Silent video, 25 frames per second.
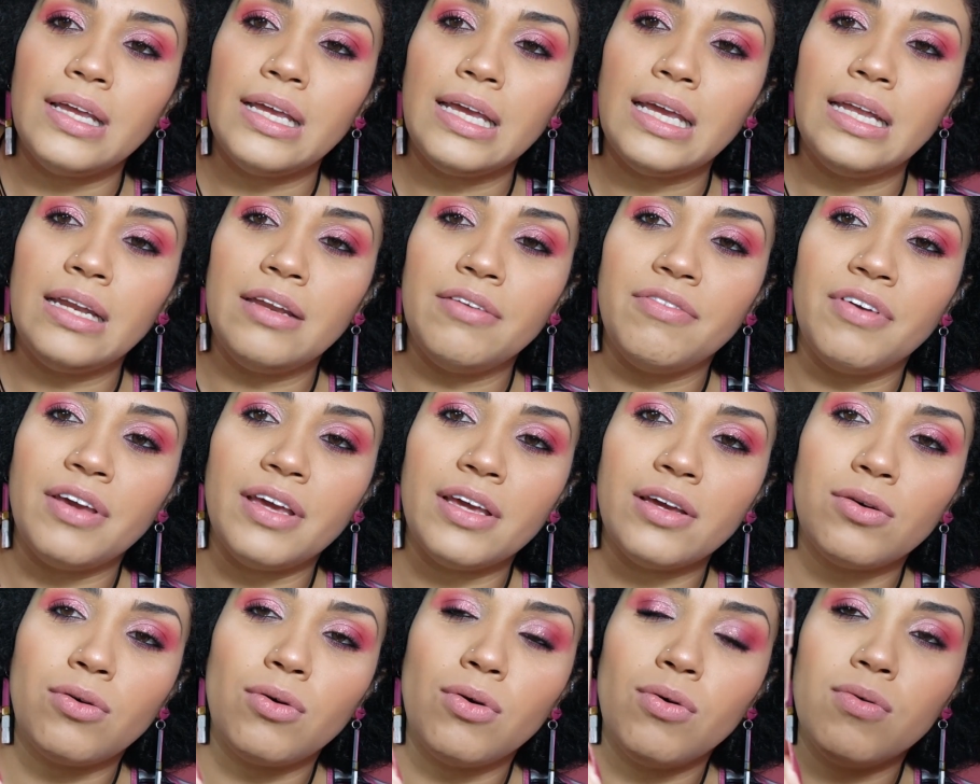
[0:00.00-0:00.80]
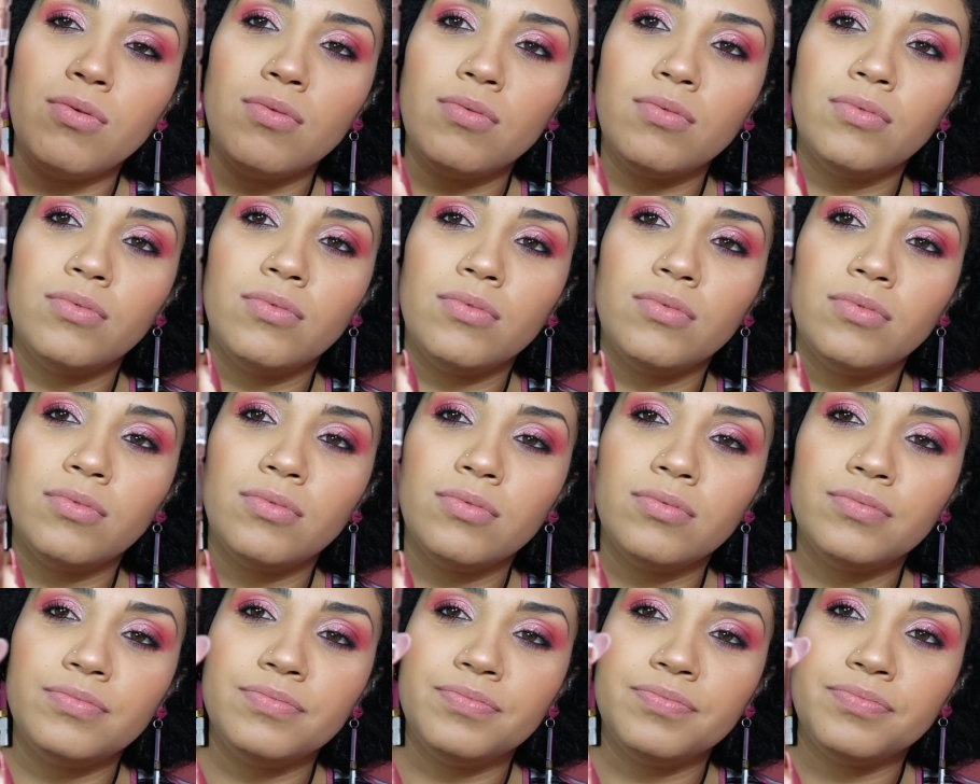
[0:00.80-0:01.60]
Ele vem
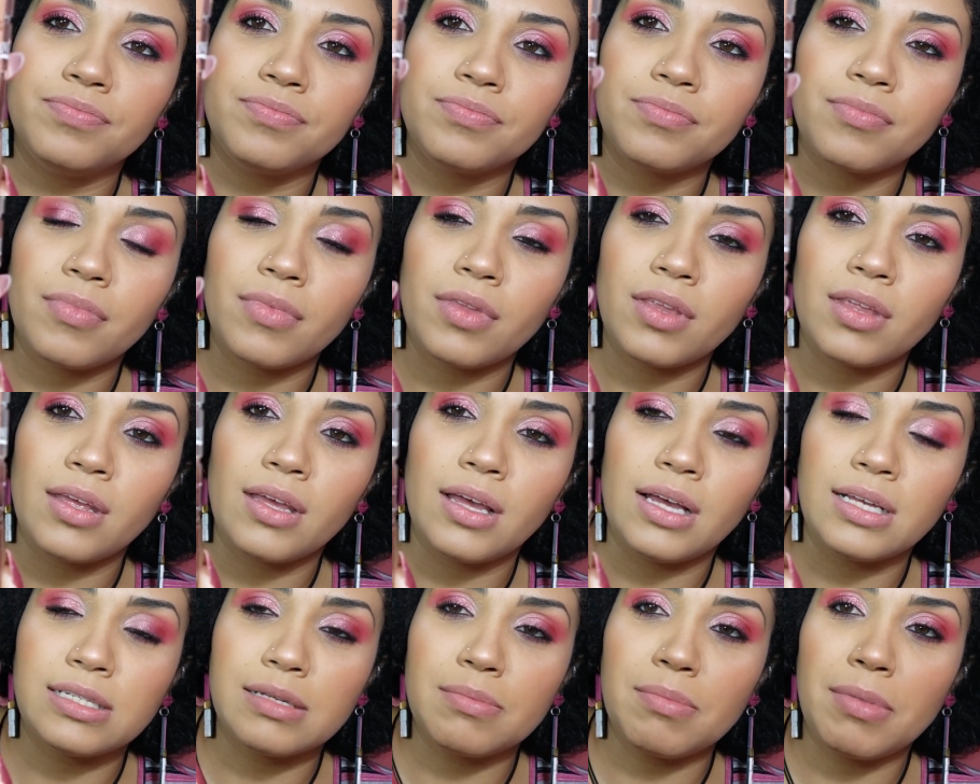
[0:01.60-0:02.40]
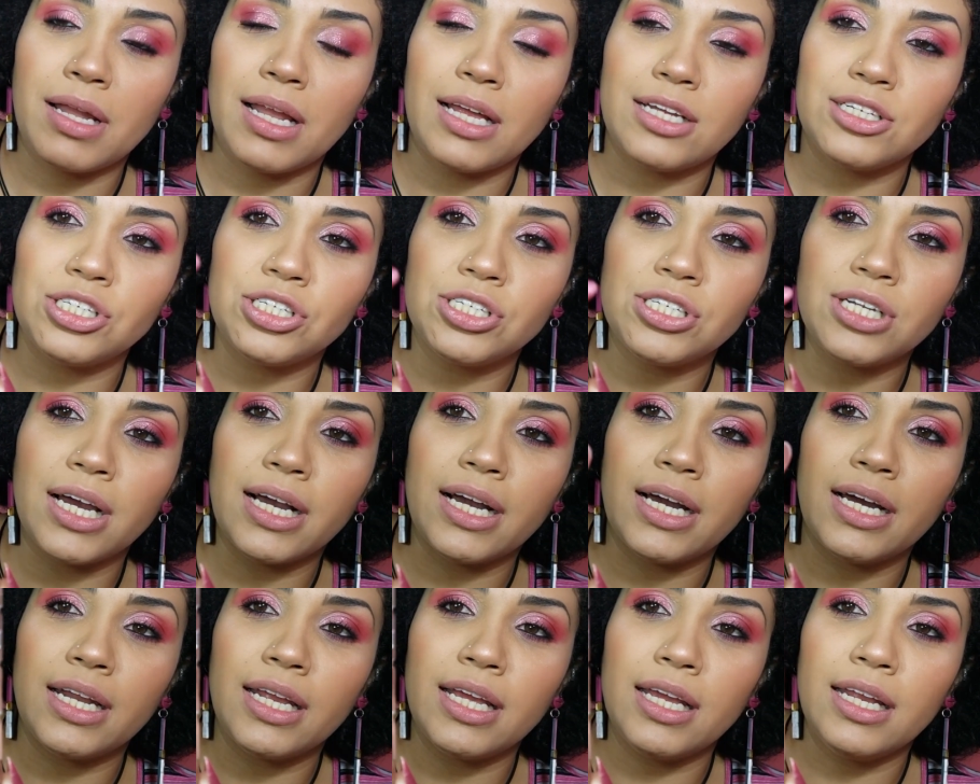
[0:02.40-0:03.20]
com essa embalagem de
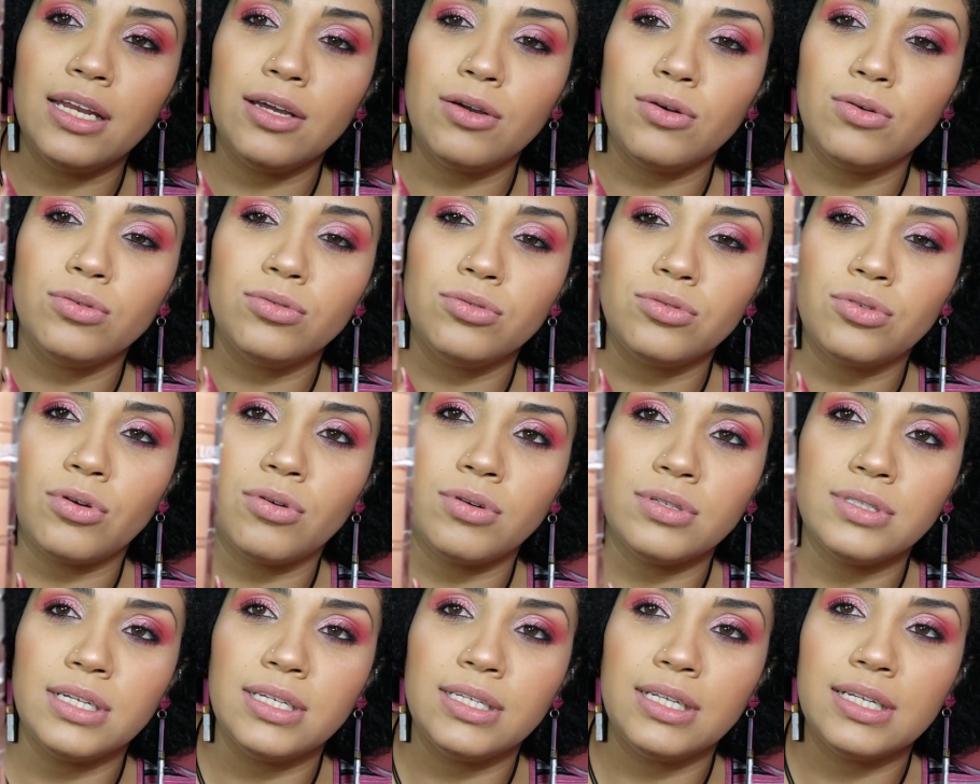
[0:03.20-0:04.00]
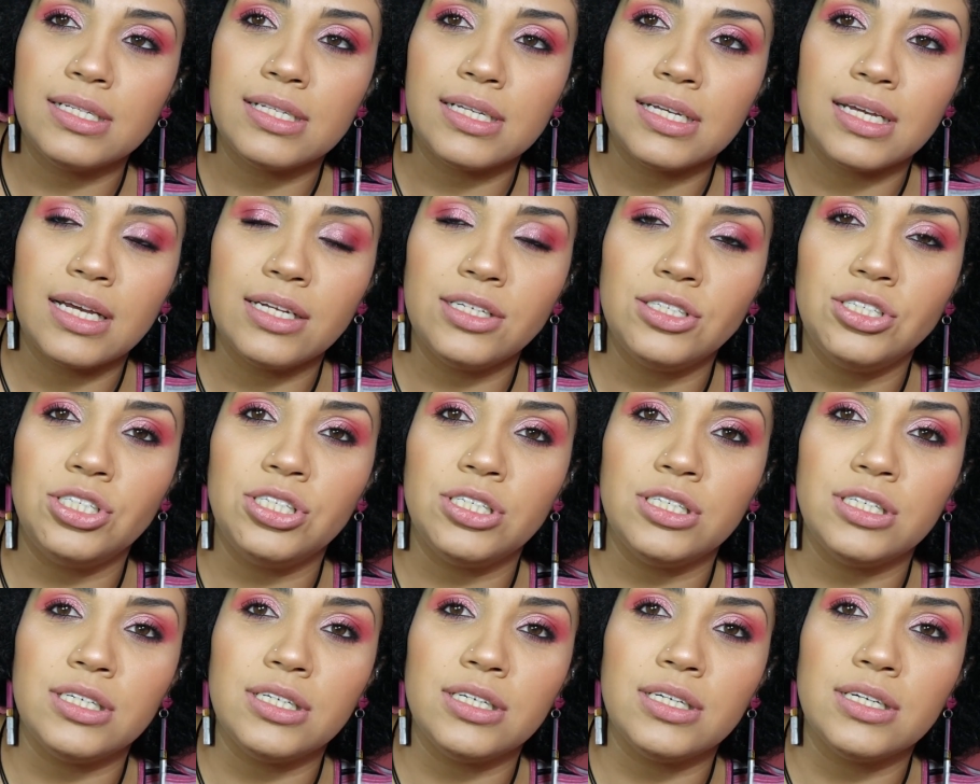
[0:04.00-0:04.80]
acrílico toda
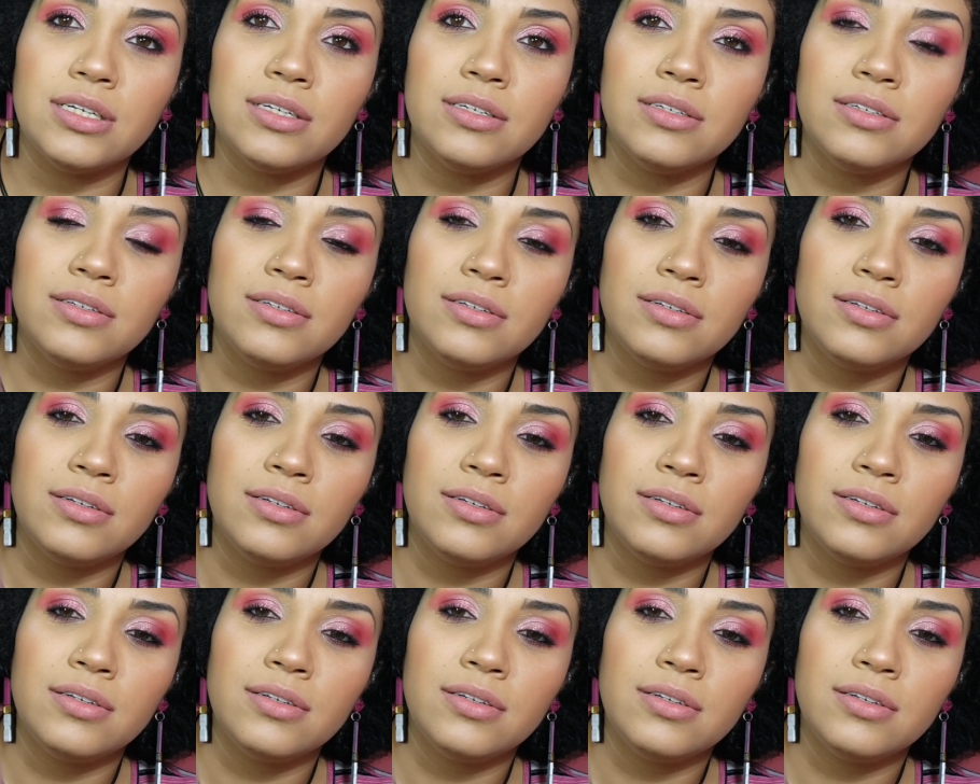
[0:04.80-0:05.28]
desenhadinha.